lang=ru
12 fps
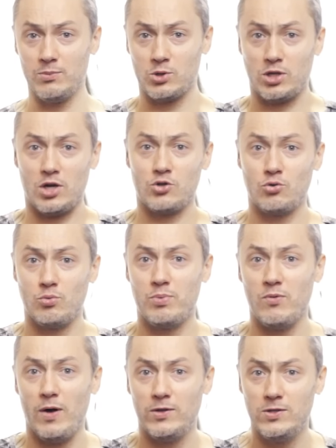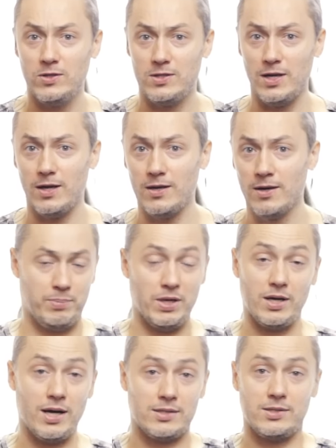им скажут убивать детей.
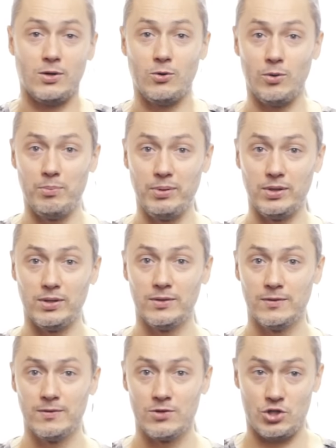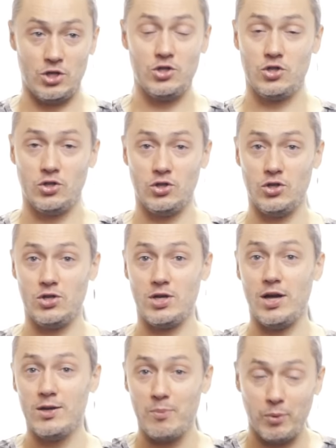Приказ такой был. Женщины и
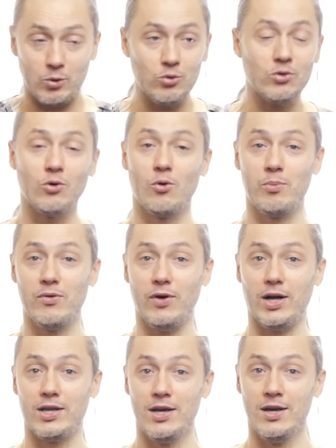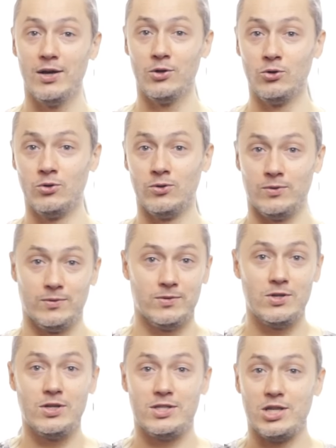детей, они пойдут их убивать. Ну,
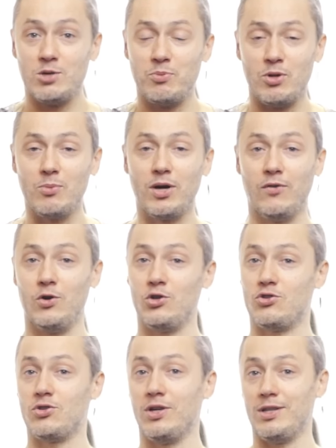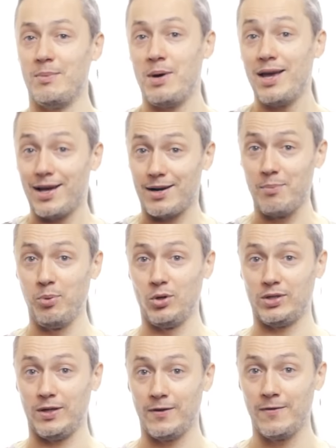нельзя же потом говорить, что это моя
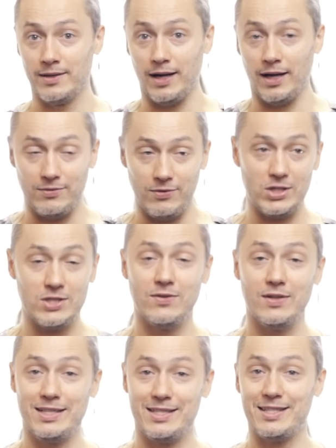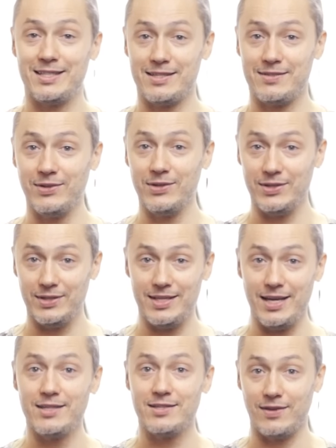работа. Ответственность за свои
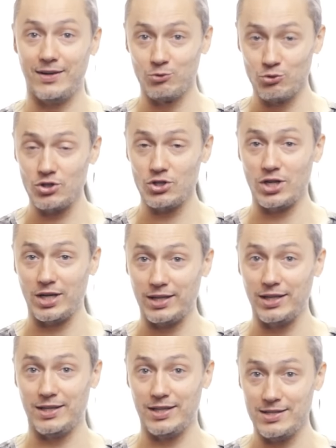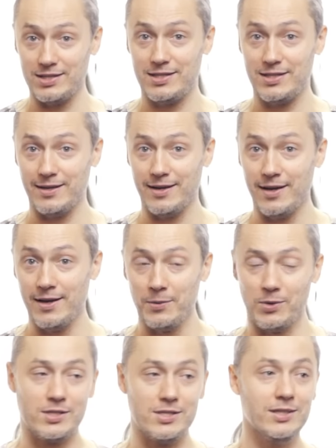действия нужно же какие-то нести.
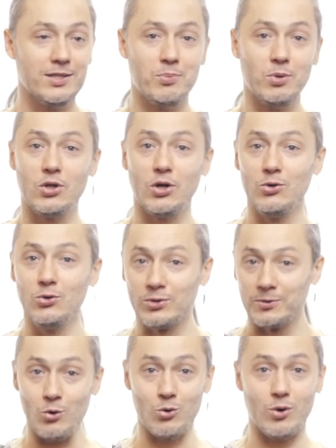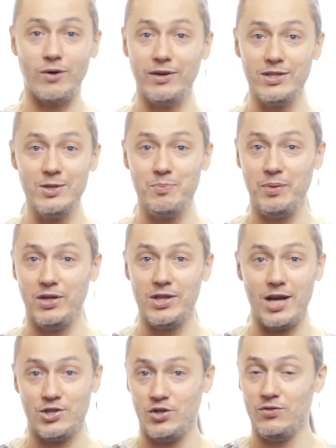Если тебе дают руководить
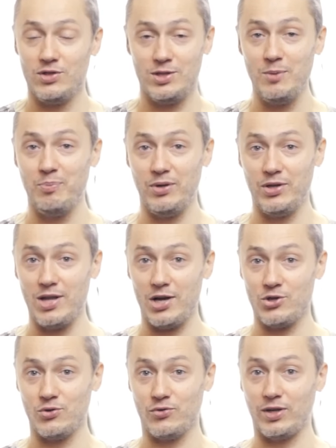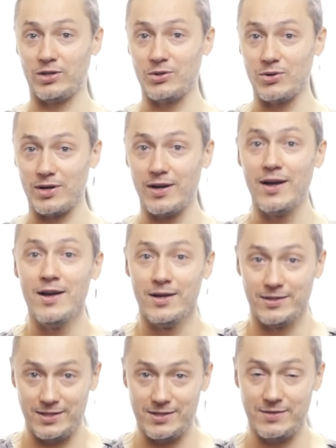передачей, вести передачу, в которой
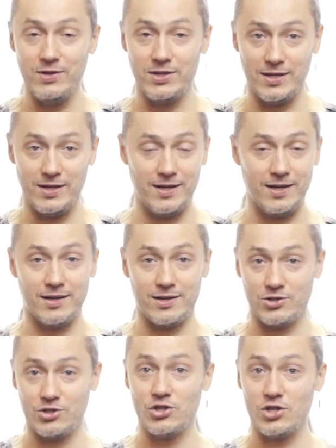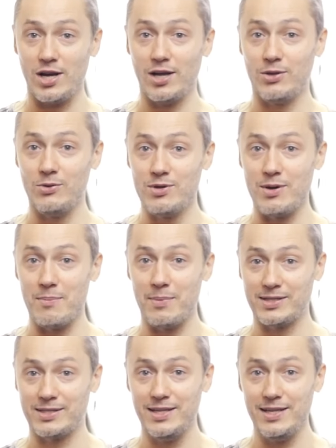действительно разжижает людям
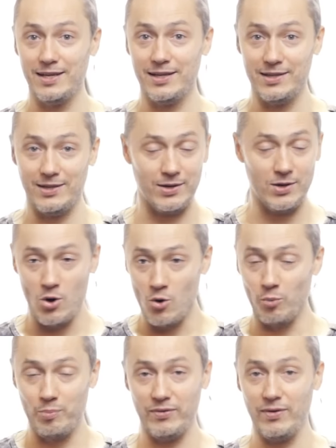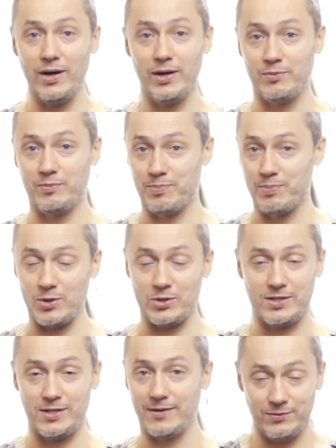мозги и убивает
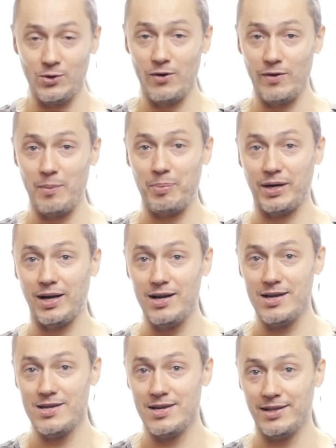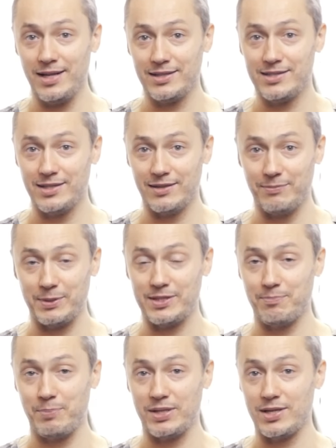просто новое поколение нации,
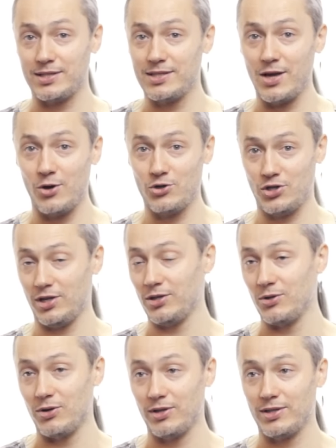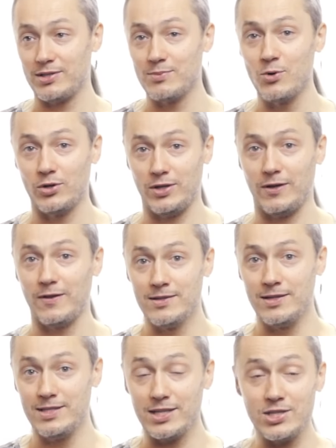подрастающее, которые это смотрят.
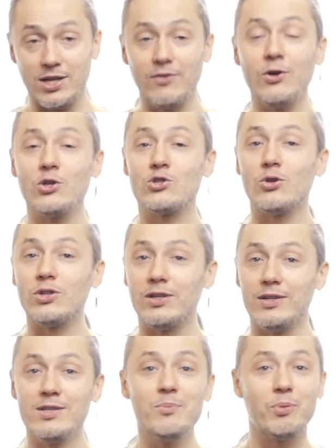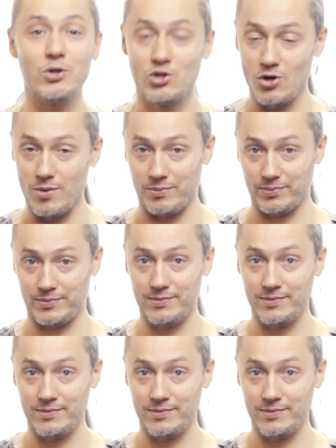Нельзя же говорить, что ты ни при чем.